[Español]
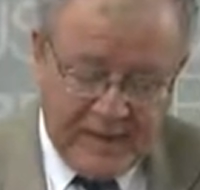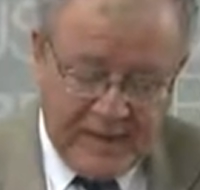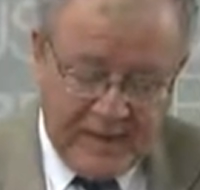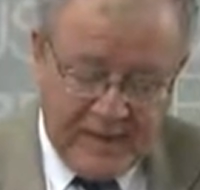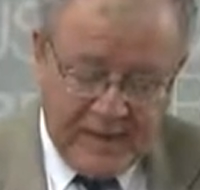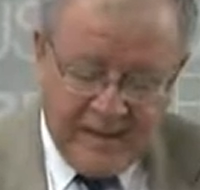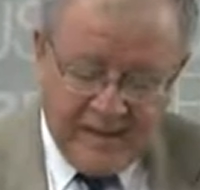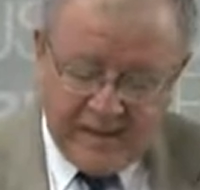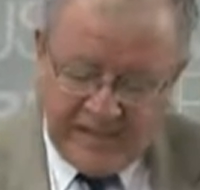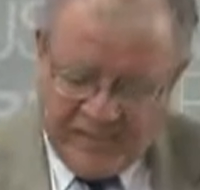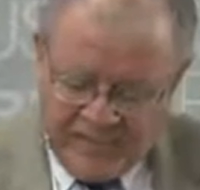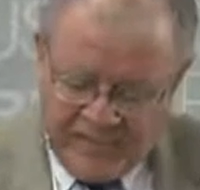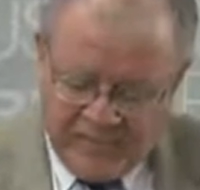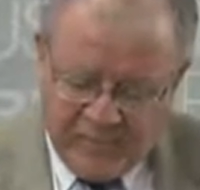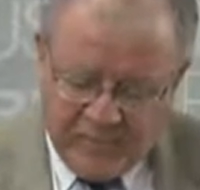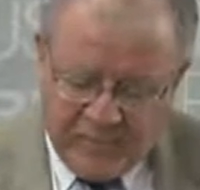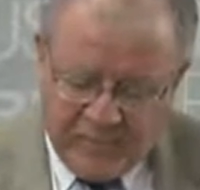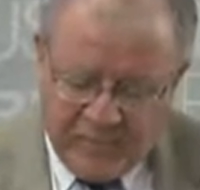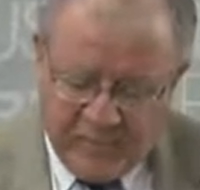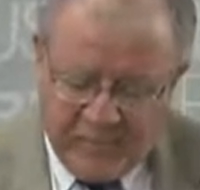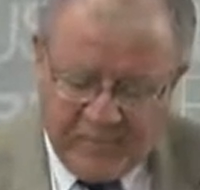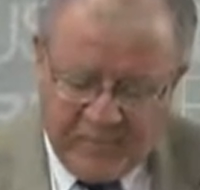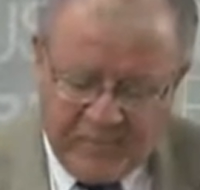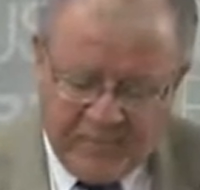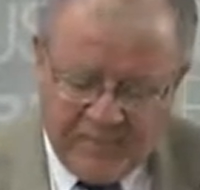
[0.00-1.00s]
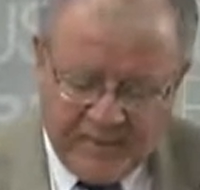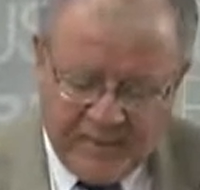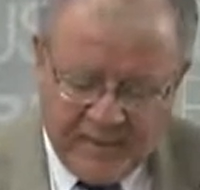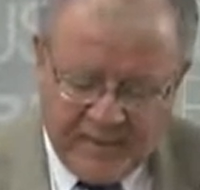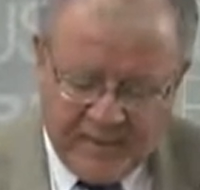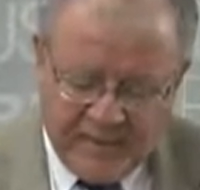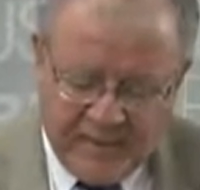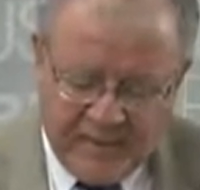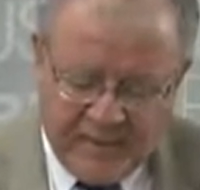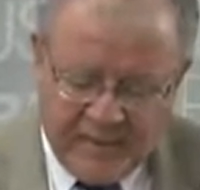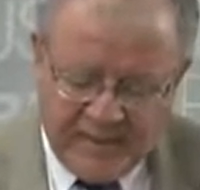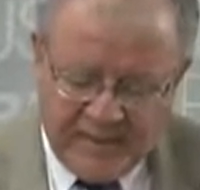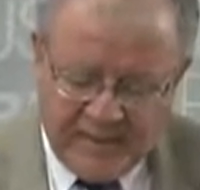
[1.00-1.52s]
Se le puede
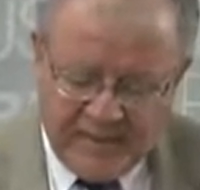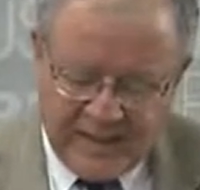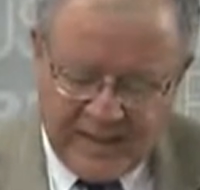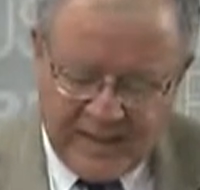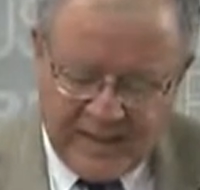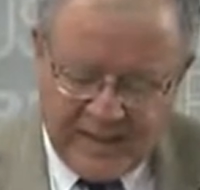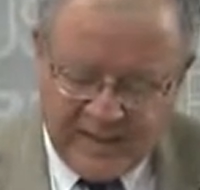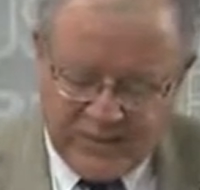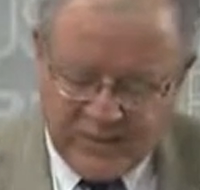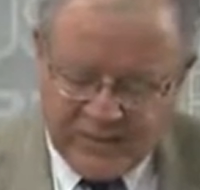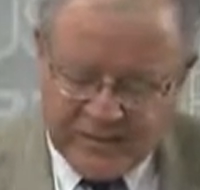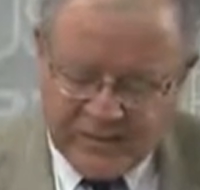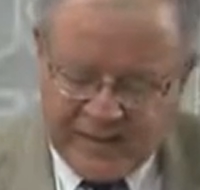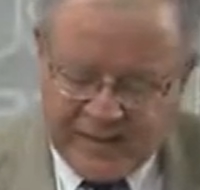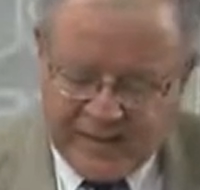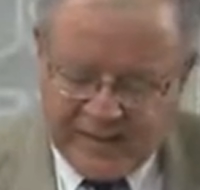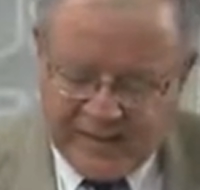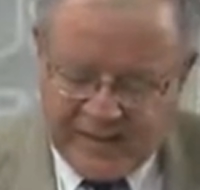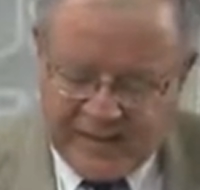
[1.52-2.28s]
llamar paz a la constante